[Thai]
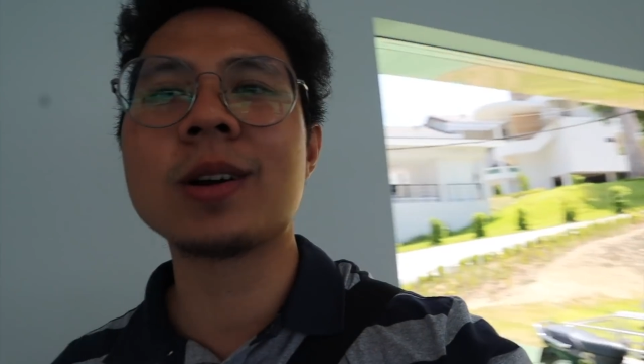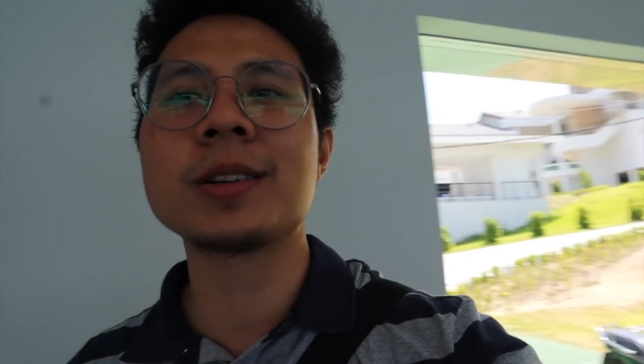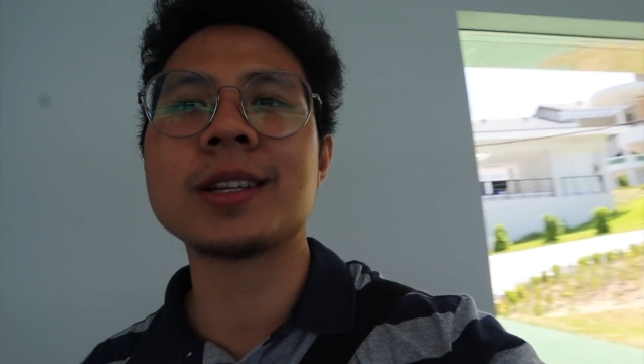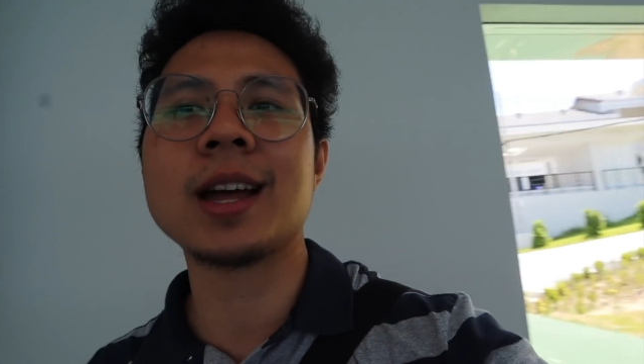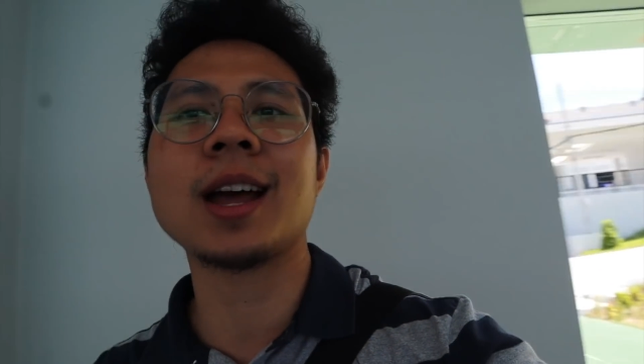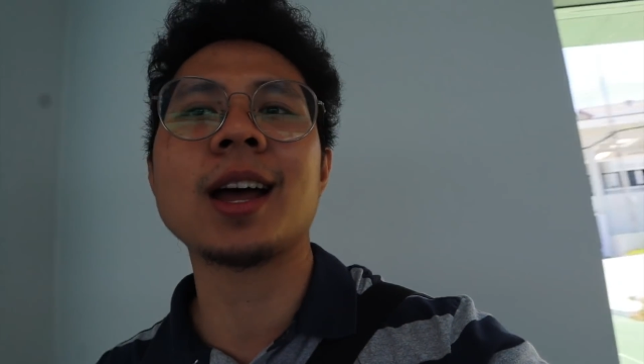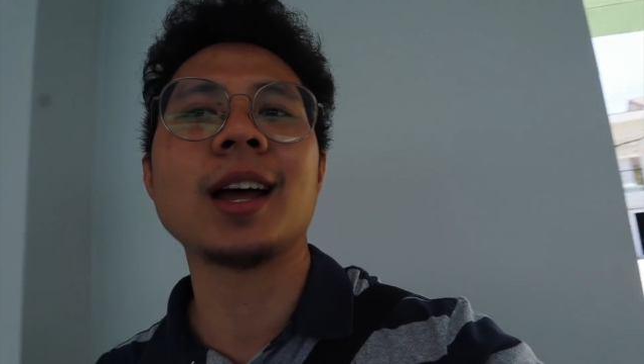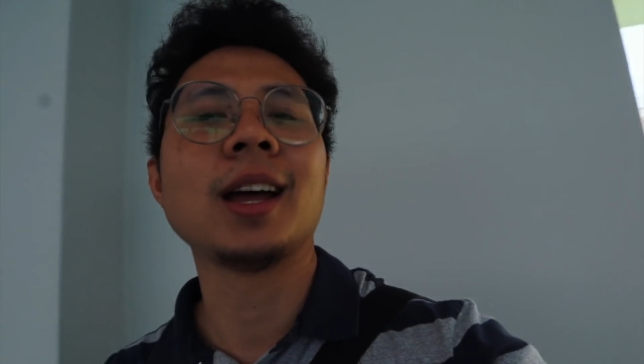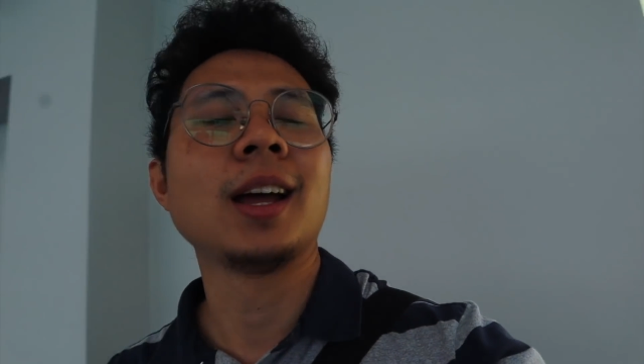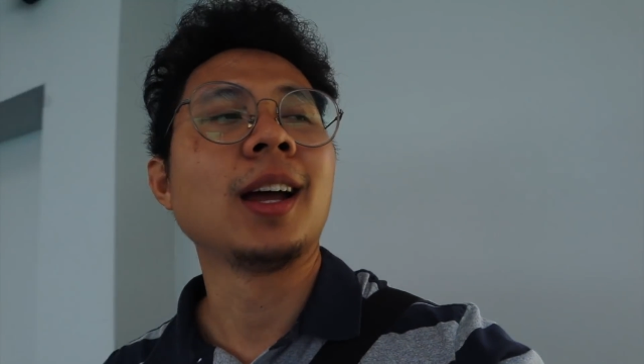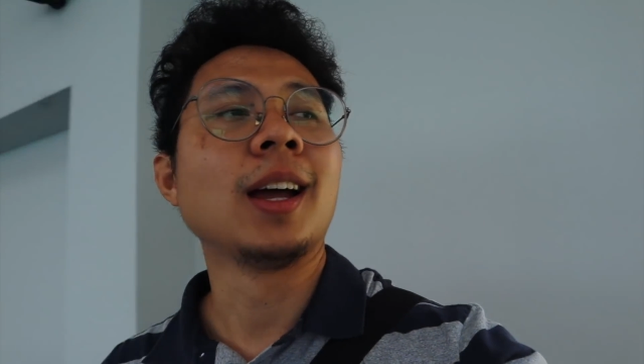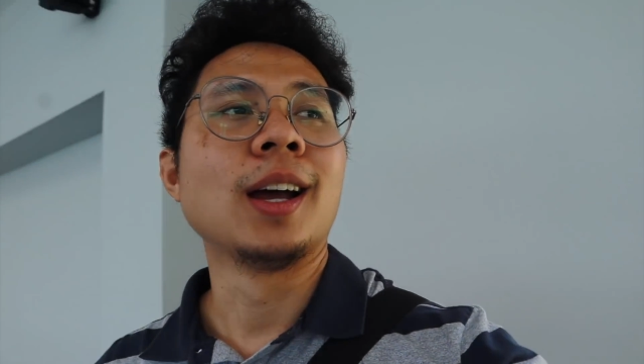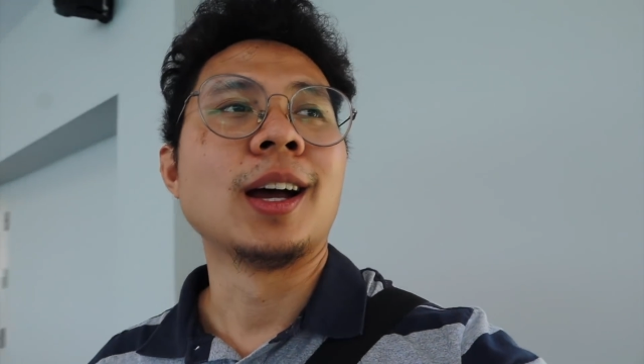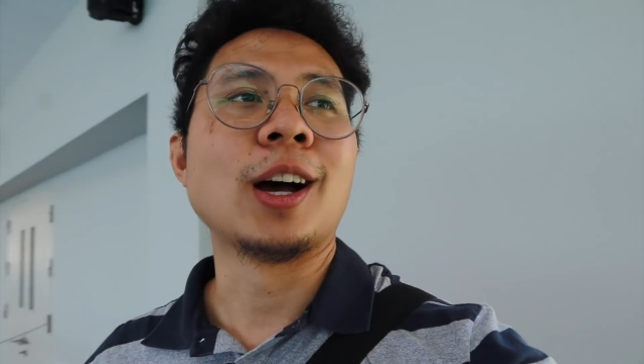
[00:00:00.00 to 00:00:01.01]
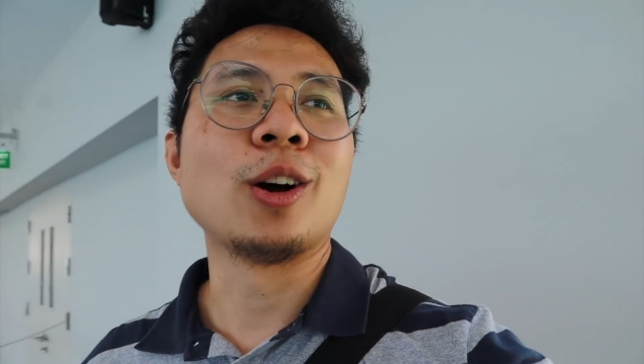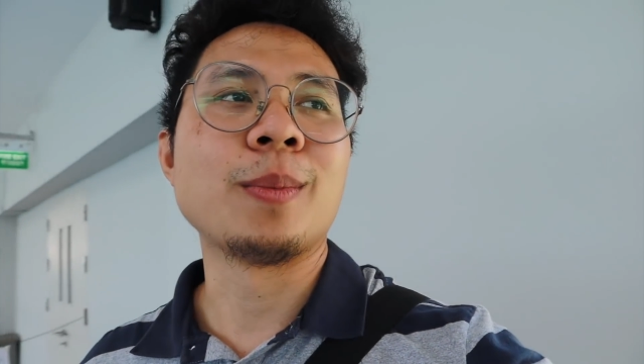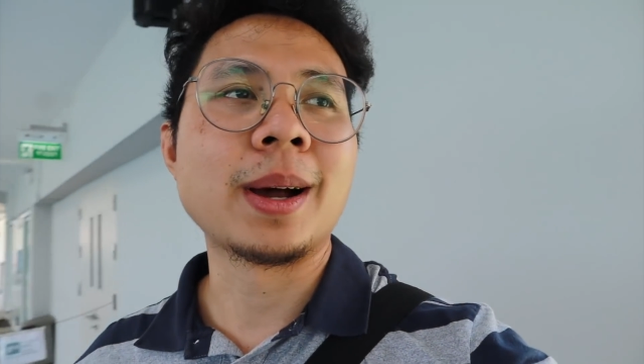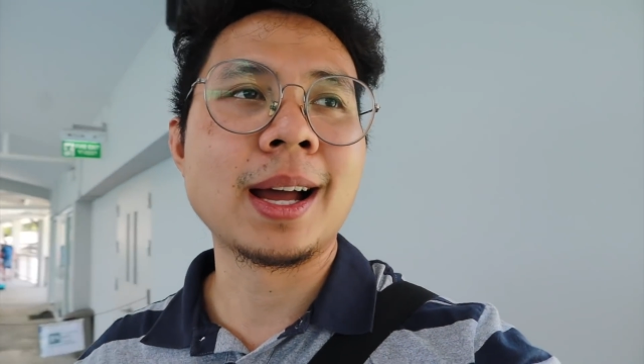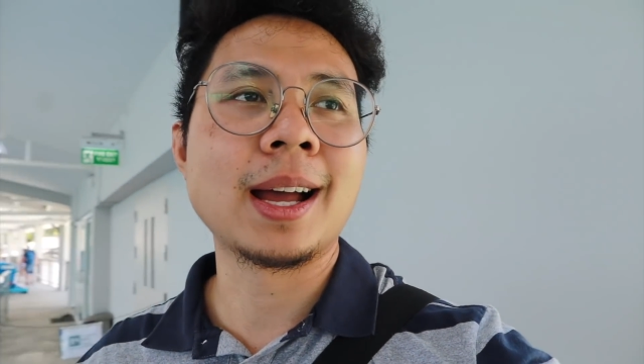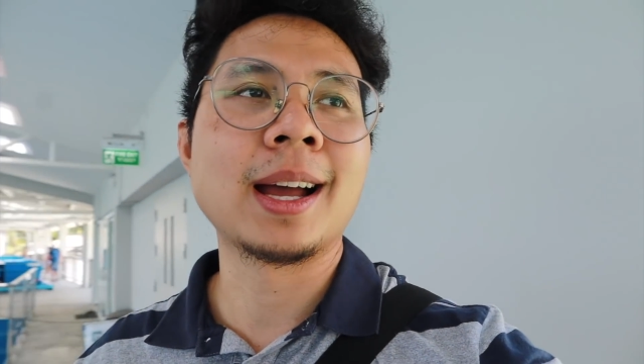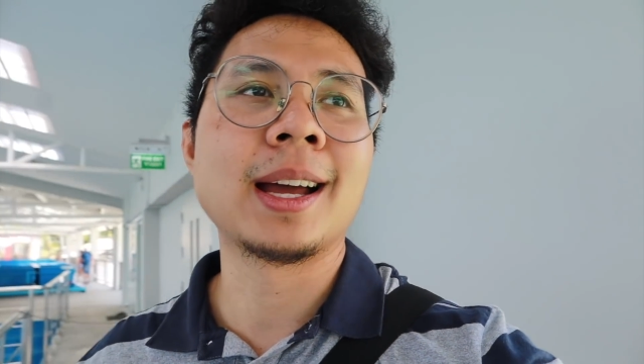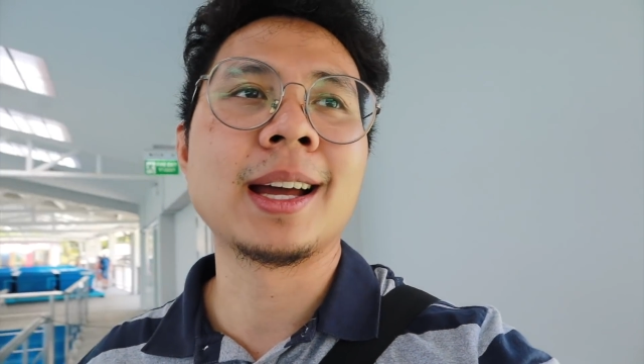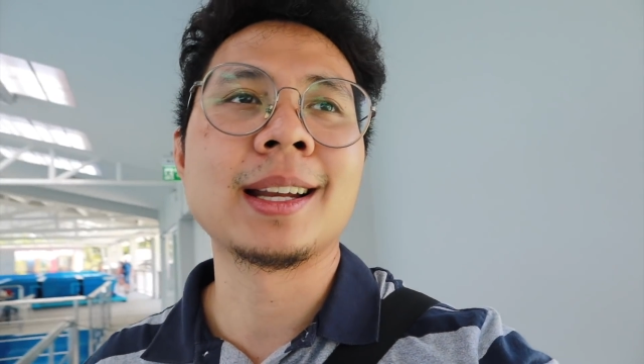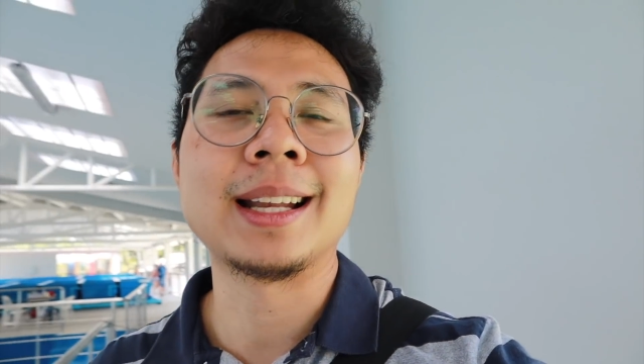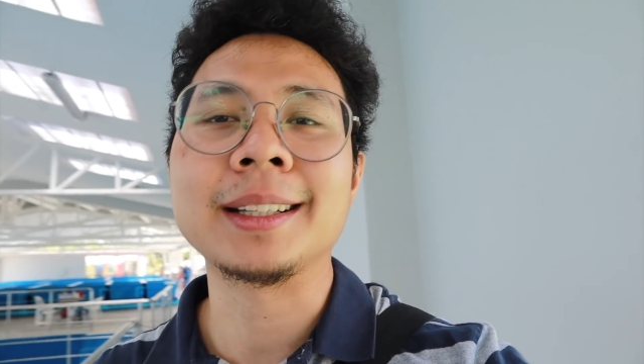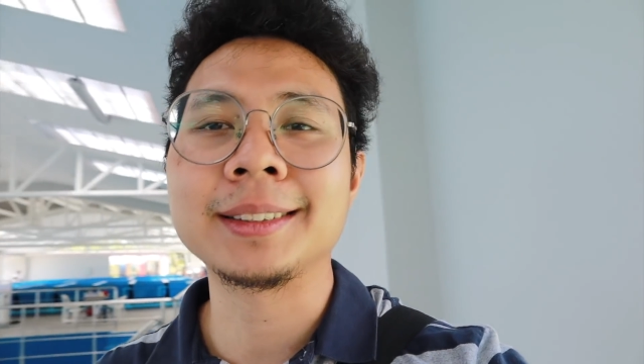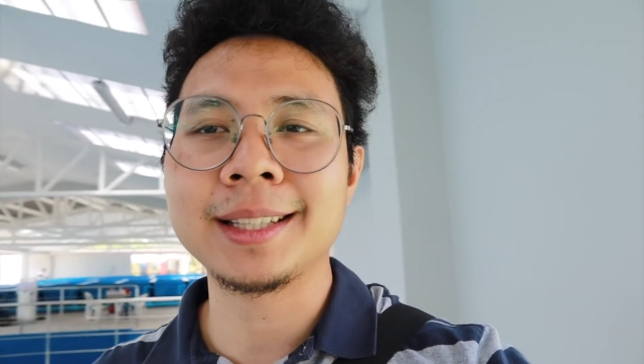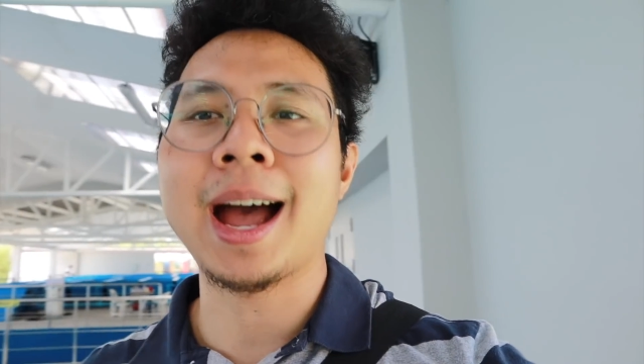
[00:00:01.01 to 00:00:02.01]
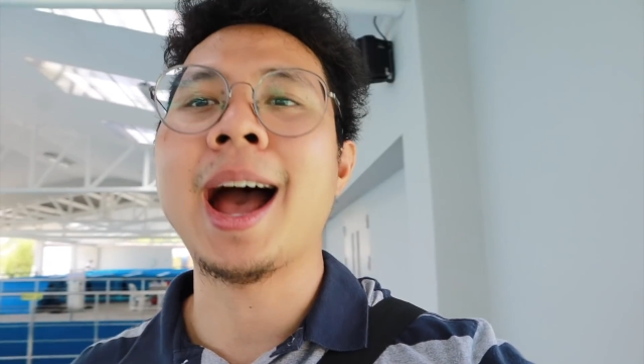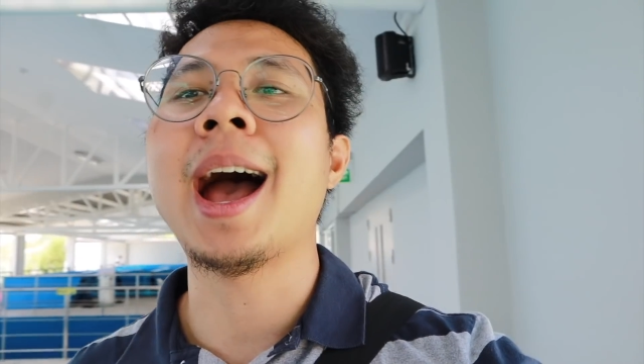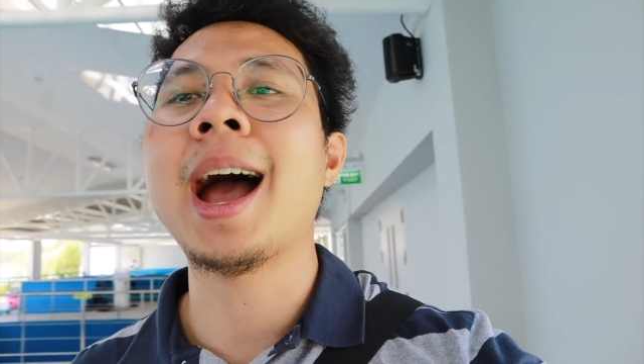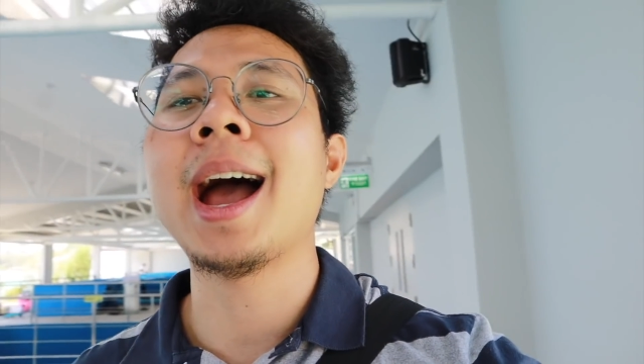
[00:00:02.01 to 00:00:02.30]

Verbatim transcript: ก็จะเอามารักษา